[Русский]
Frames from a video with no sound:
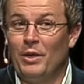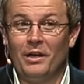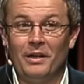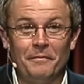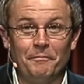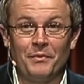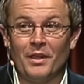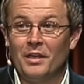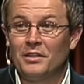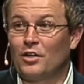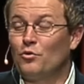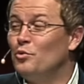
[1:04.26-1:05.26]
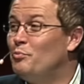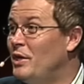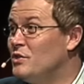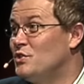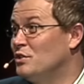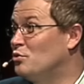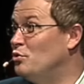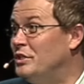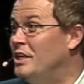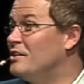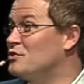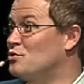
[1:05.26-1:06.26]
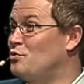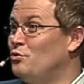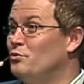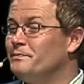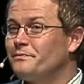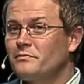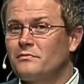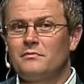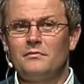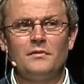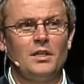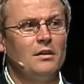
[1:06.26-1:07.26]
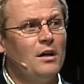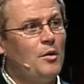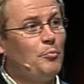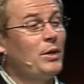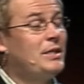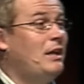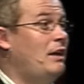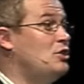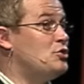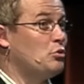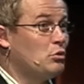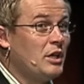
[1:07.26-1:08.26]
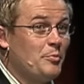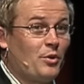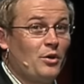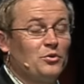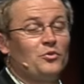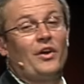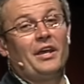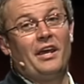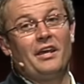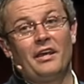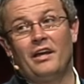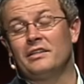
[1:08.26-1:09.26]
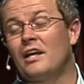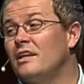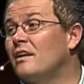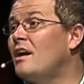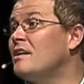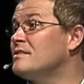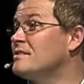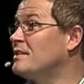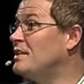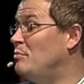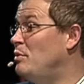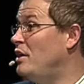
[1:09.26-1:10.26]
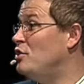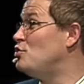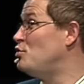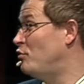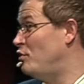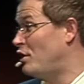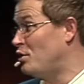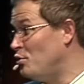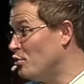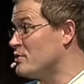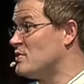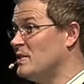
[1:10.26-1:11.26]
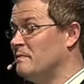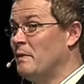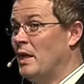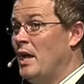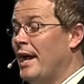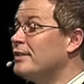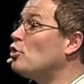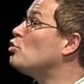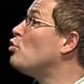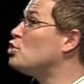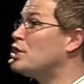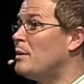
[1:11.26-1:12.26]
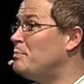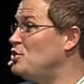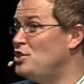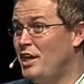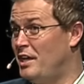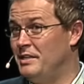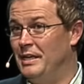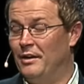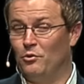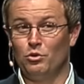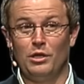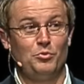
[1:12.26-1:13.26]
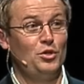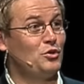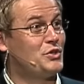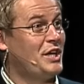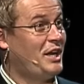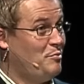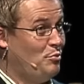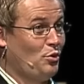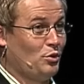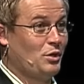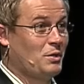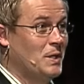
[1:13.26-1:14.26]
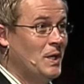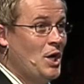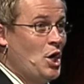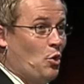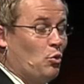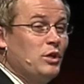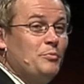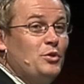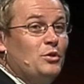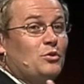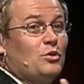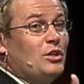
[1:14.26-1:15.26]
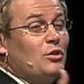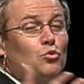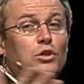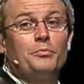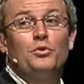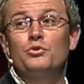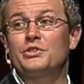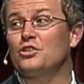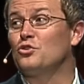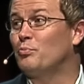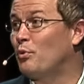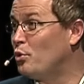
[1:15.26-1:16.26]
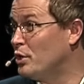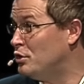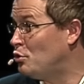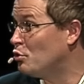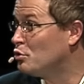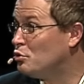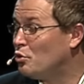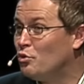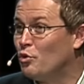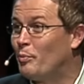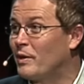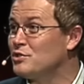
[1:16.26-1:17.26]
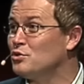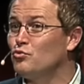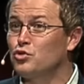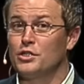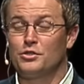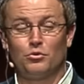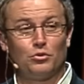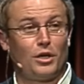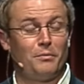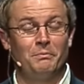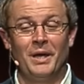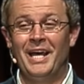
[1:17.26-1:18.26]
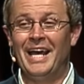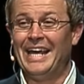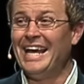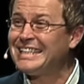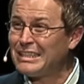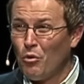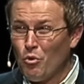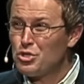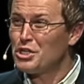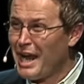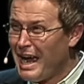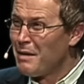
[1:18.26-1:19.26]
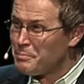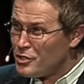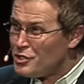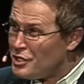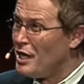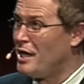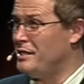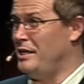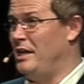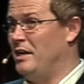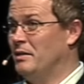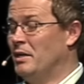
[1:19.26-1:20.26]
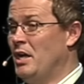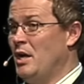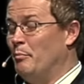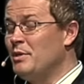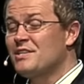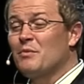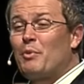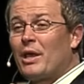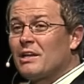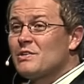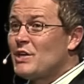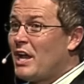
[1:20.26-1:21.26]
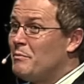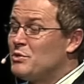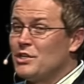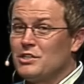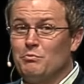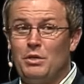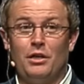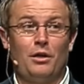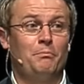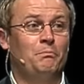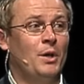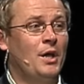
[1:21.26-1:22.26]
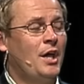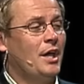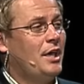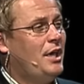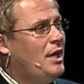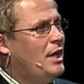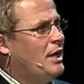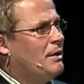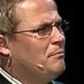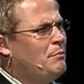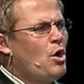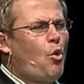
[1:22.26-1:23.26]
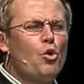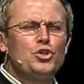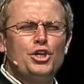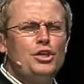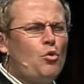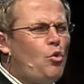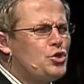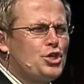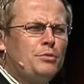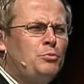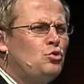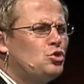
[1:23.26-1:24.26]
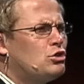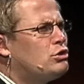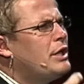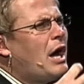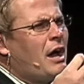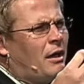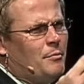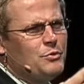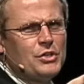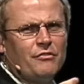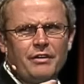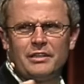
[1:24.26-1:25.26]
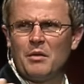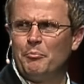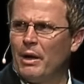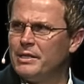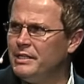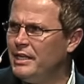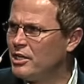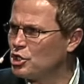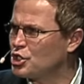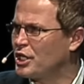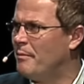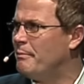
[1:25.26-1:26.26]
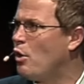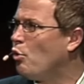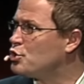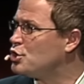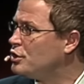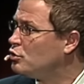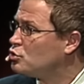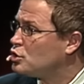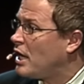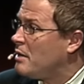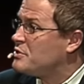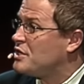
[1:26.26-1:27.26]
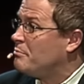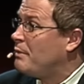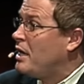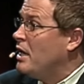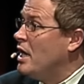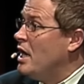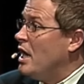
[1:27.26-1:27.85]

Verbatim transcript: пели такую песенку детскую, «Э, поделись улыбкою твоей, и она не раз к тебе еще вернется. Это тоже общение. Улыбнется ребенок, улыбне, улыбнутся супруги друг другу, проснувшись утром. И это уже общение. Мы соприкасаемся с миром, и мы очень-очень нуждаемся в этой поддержке, мы очень нуждаемся, мы,